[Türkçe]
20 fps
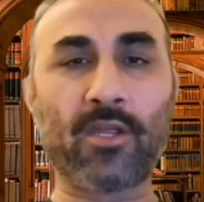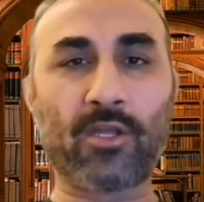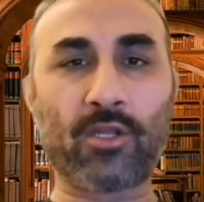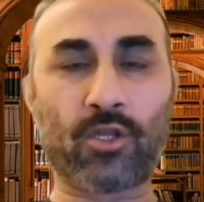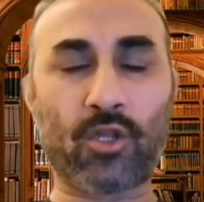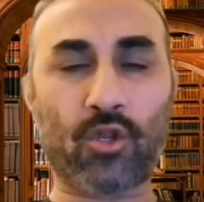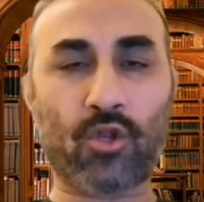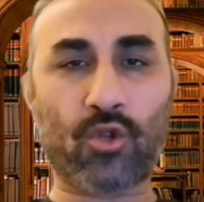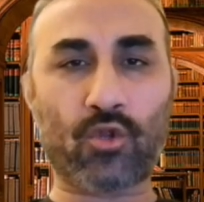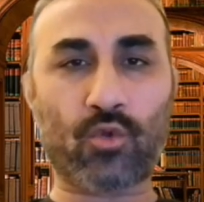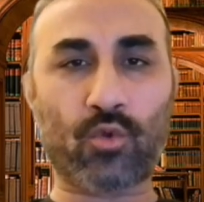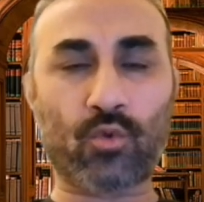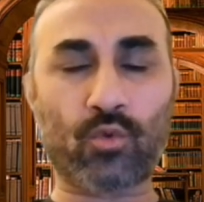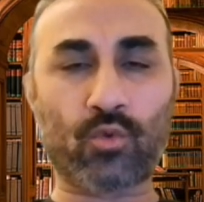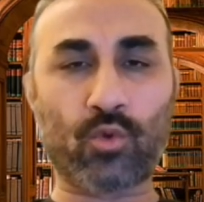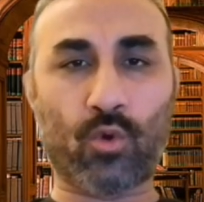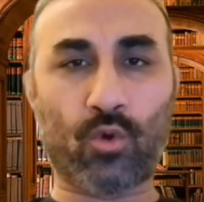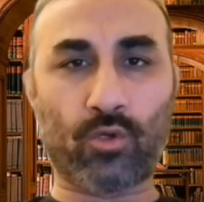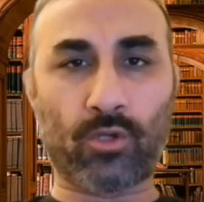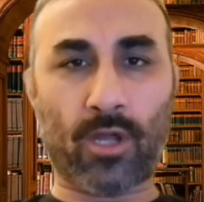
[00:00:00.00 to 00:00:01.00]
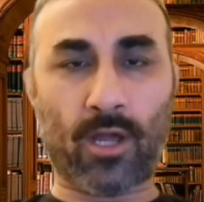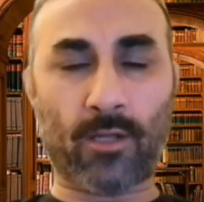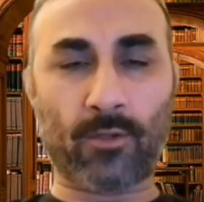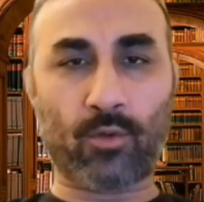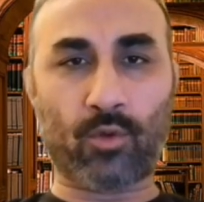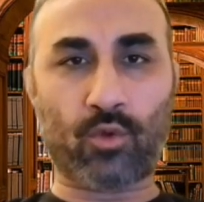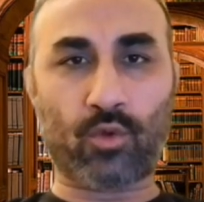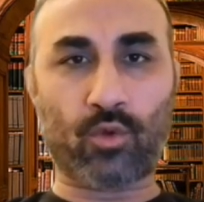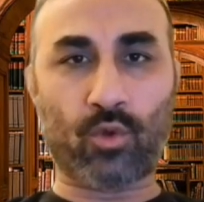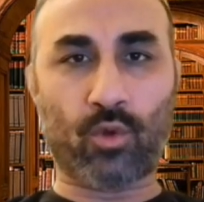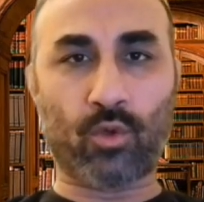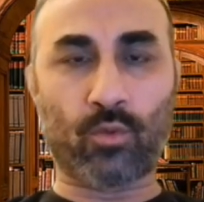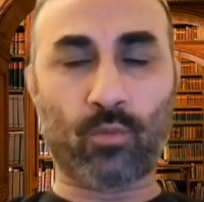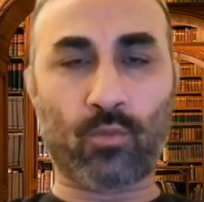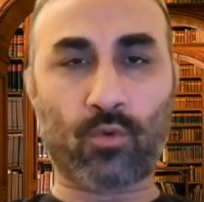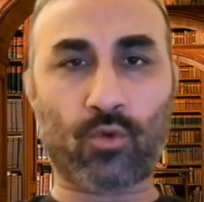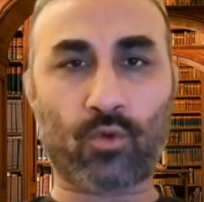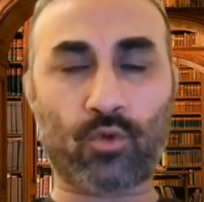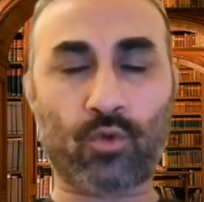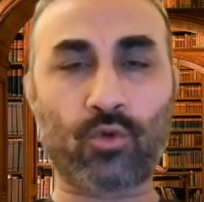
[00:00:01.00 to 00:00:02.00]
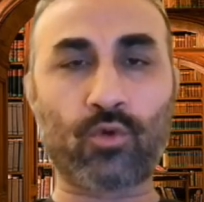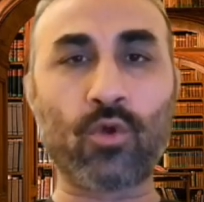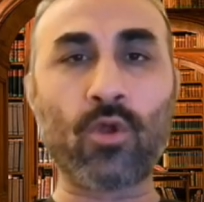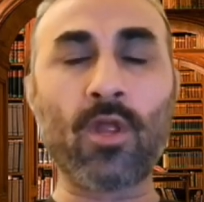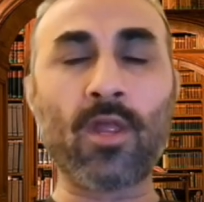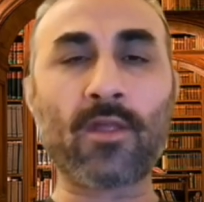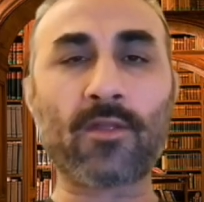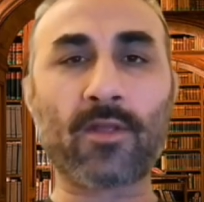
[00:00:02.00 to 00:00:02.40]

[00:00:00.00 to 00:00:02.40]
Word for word: Gidişi çünkü olağanüstü olmuştur.